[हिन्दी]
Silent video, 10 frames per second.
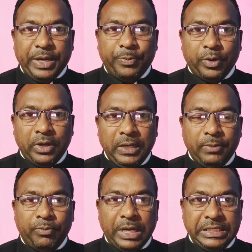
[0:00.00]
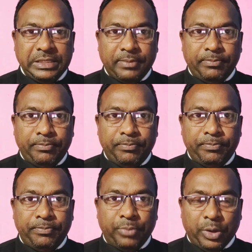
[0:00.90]
पीपुल वॉइस ऑफ
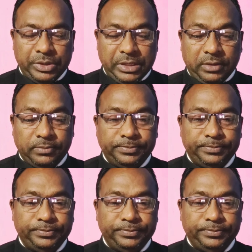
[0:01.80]
बहुजन